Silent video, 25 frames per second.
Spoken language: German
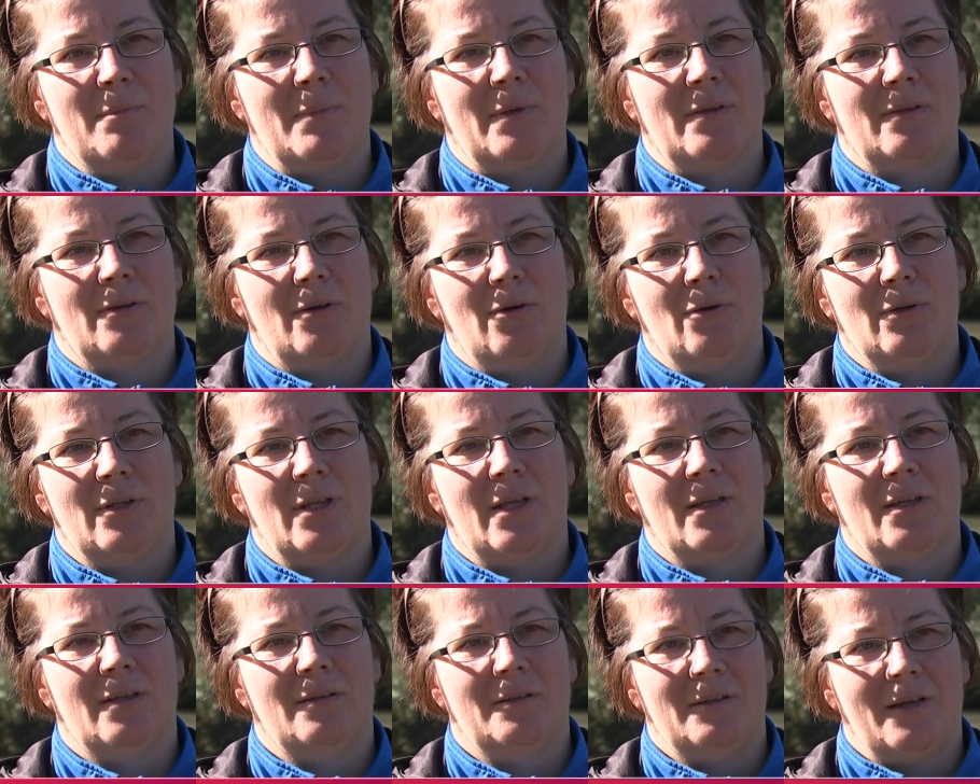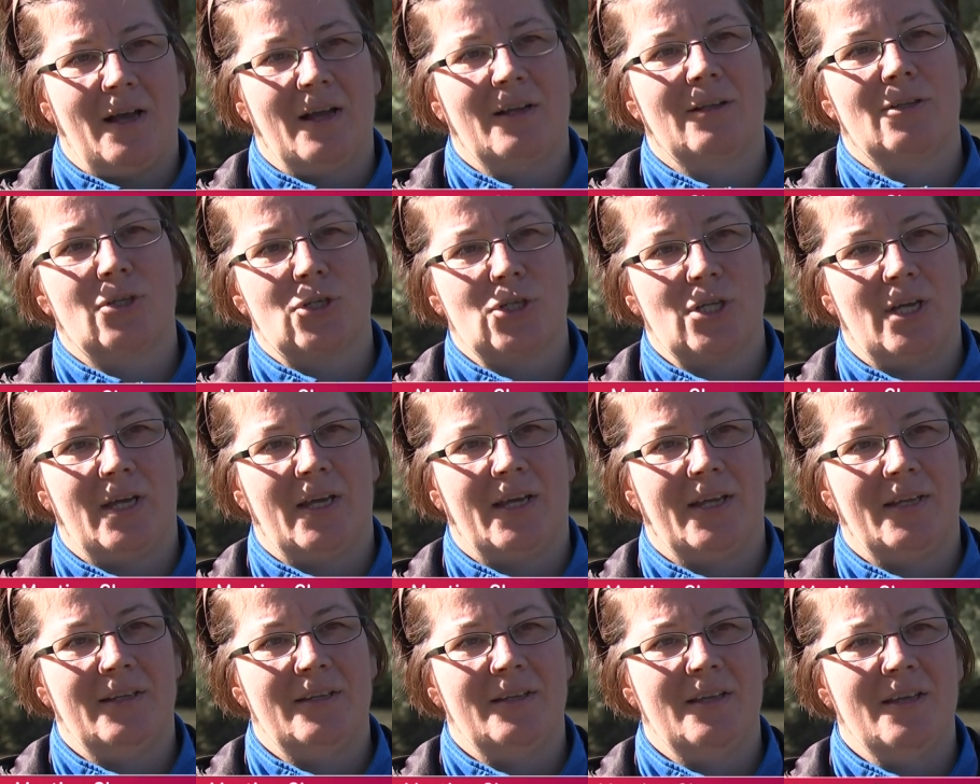mit, ohne
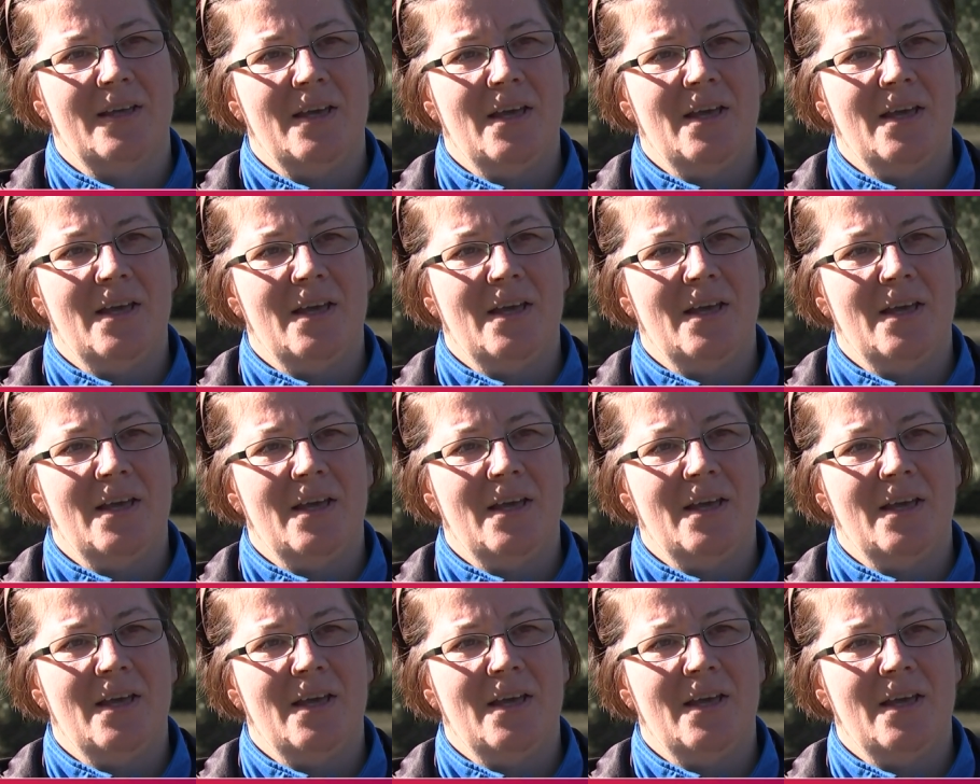Angelschein.